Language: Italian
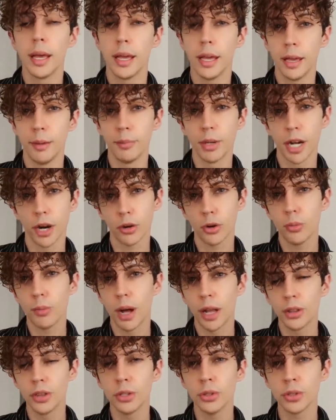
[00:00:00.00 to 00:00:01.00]
e mi
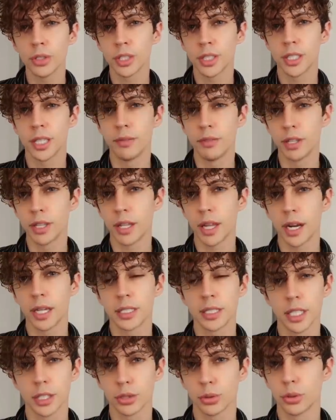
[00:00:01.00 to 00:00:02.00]
raccomando se vi
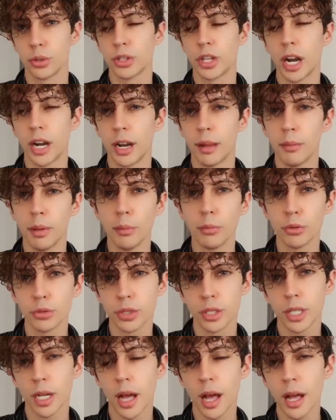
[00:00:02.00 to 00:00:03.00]
interessa ascoltare la mia
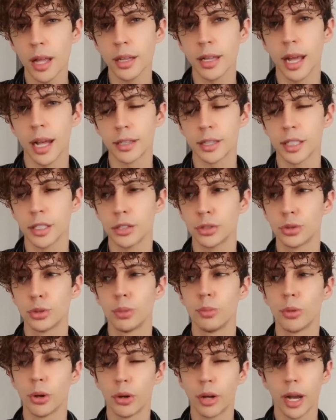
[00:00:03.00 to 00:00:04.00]
musica andate
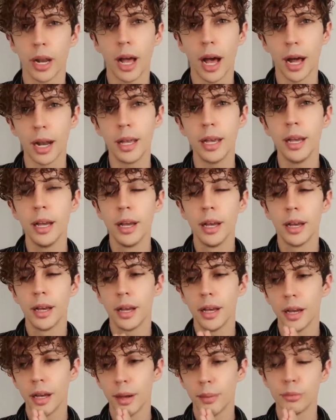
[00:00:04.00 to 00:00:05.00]
sul mio canale
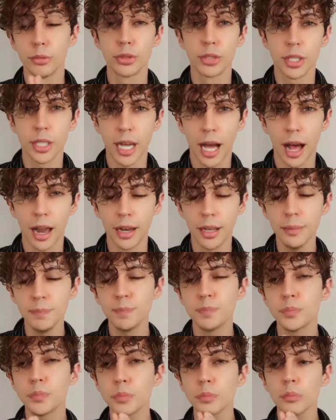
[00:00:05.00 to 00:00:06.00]
eh,
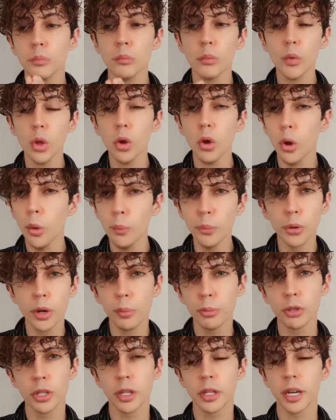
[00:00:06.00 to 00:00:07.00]
musicale
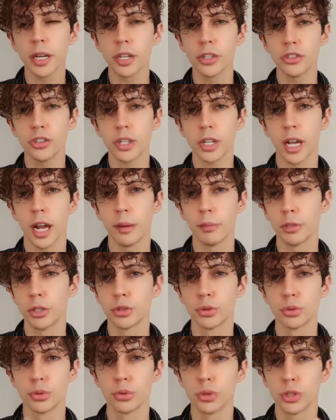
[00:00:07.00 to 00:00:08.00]
oppure potete anche cercarmi
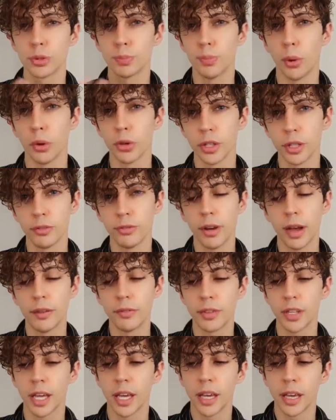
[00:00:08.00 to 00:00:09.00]
su
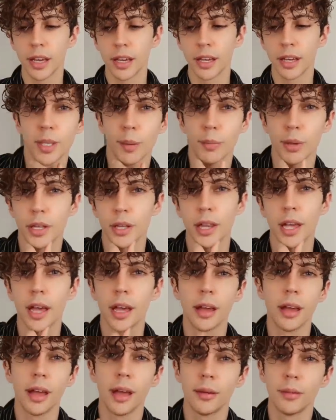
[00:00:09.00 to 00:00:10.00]
Spotify che eh,
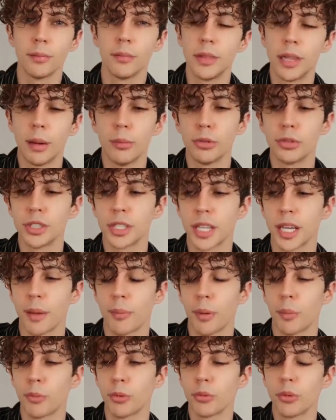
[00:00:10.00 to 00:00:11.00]
sapete la musica è
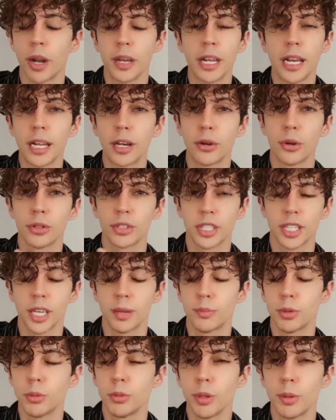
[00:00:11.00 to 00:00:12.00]
proprio una delle cose
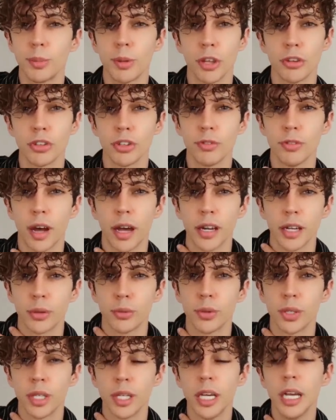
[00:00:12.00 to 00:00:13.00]
che più mi piace fare,
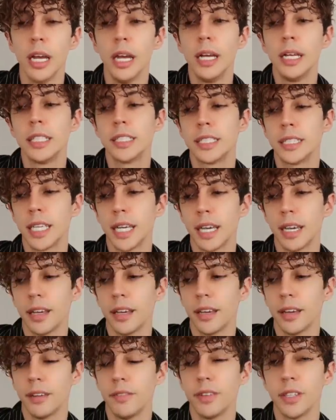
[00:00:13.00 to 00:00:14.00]
quindi se
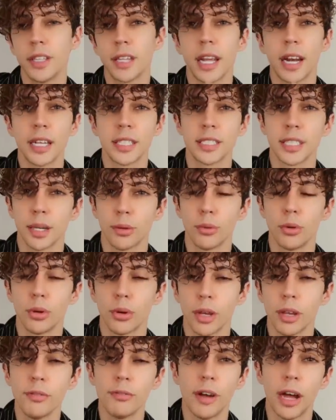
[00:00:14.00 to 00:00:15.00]
eh, vi interessa
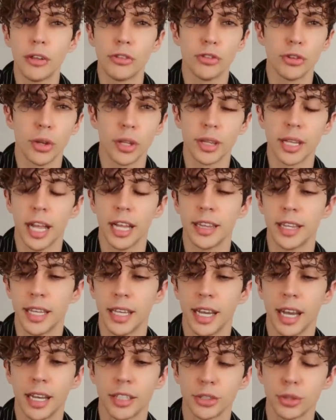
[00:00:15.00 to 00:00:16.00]
quello che faccio
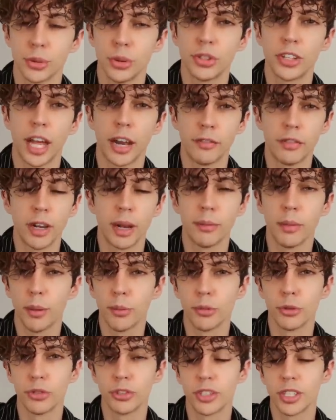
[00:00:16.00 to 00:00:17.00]
andate a ascoltarvi la mia
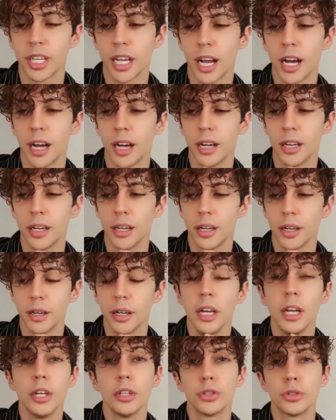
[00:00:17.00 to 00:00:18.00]
musica eh,
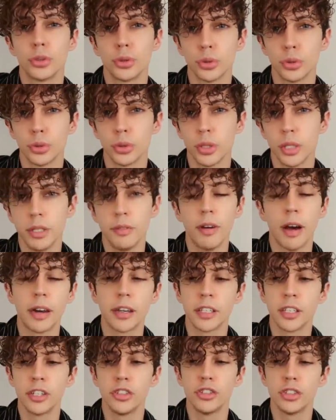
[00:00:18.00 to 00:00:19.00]
sui
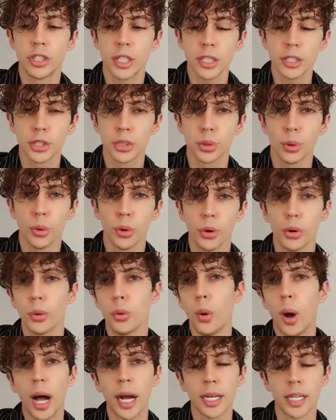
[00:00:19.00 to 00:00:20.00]
vari digital store
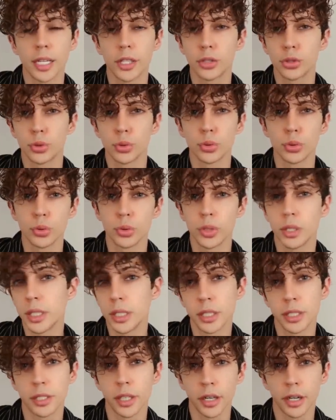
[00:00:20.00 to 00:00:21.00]
o anche su
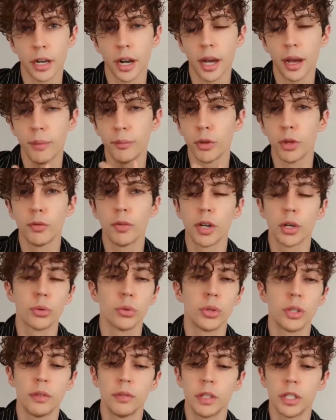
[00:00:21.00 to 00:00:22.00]
Instagram dove
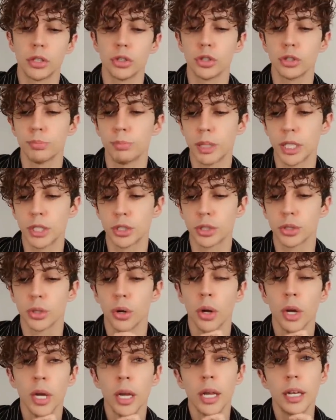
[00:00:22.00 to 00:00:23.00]
condivido
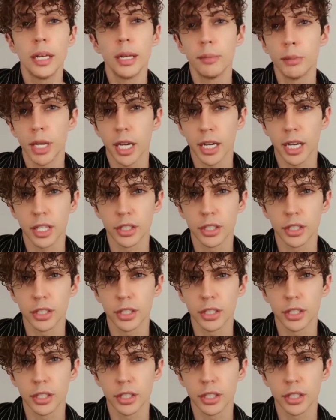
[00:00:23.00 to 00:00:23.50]
spesso le mie